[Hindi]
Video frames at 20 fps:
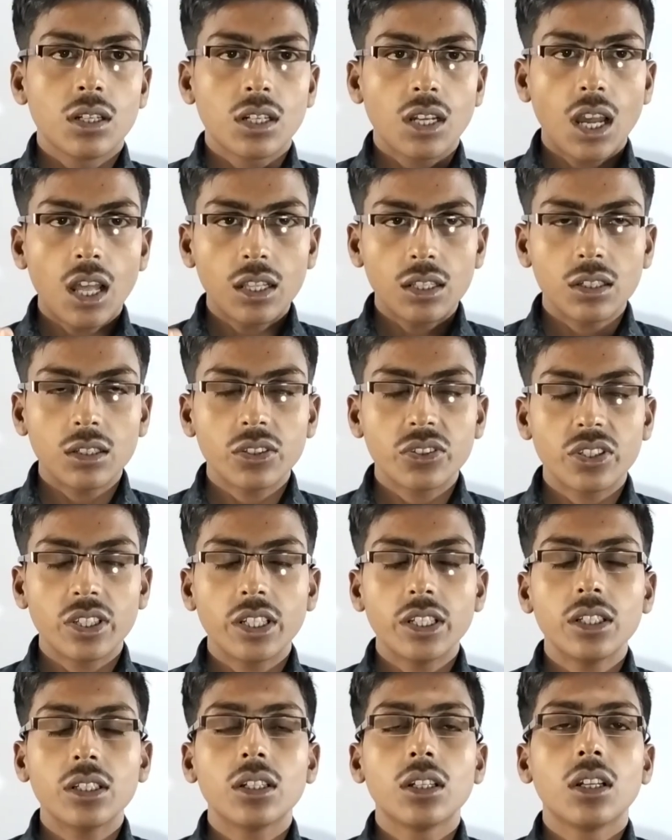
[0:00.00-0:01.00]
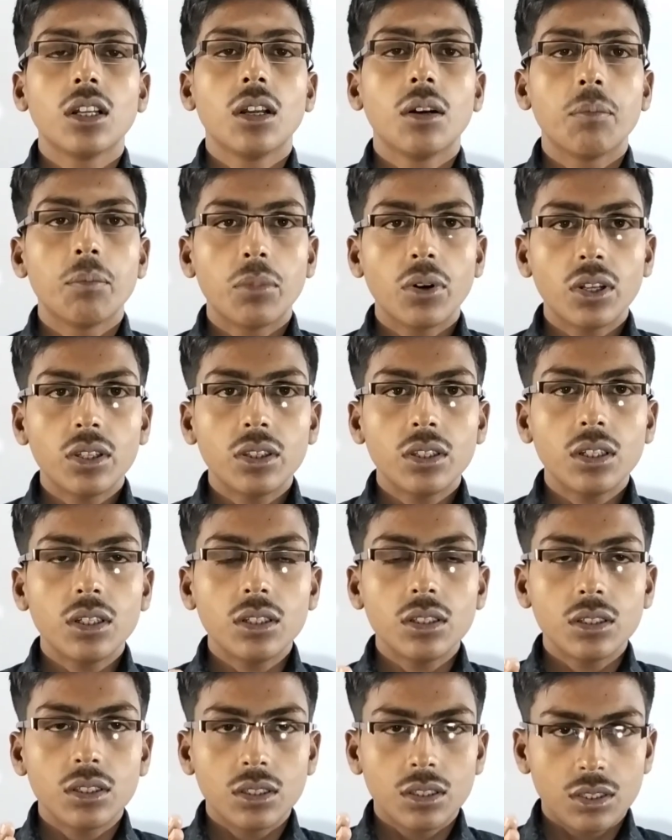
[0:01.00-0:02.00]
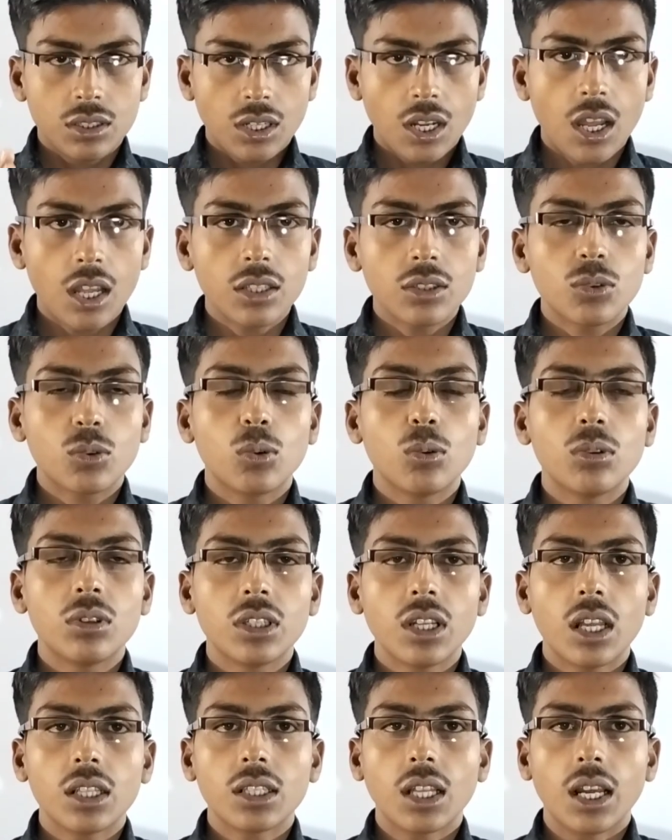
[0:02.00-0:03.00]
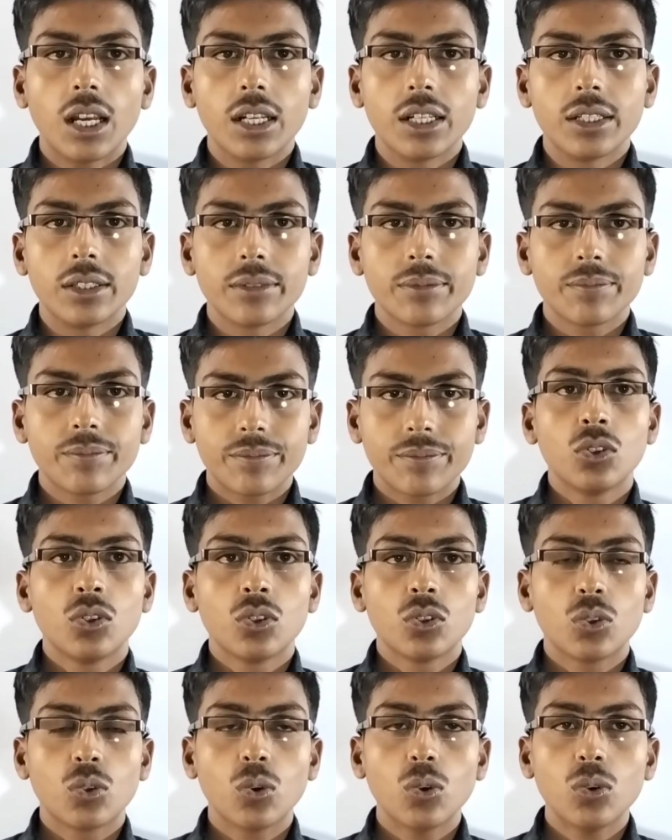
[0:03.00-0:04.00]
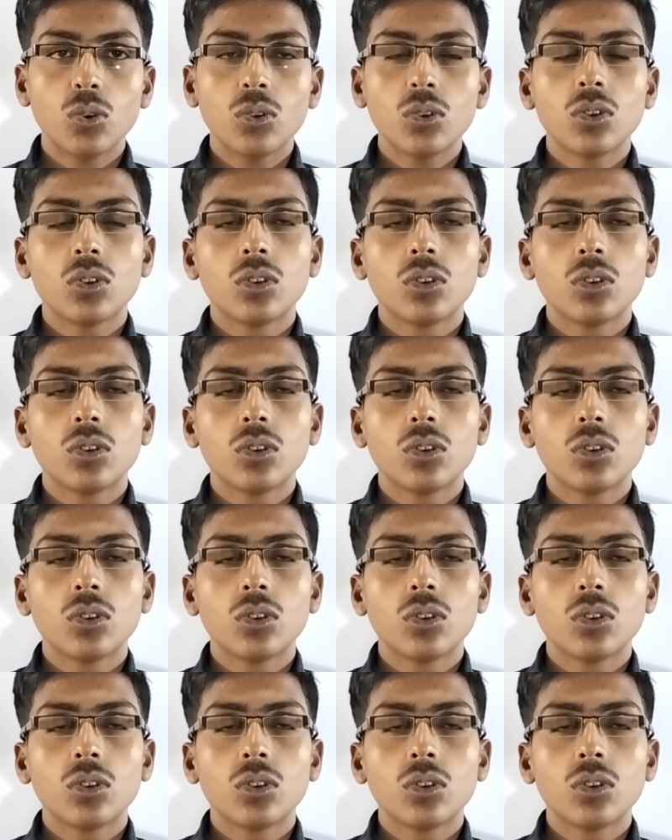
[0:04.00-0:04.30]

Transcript: कारण से बंद कान खुल जाता है तो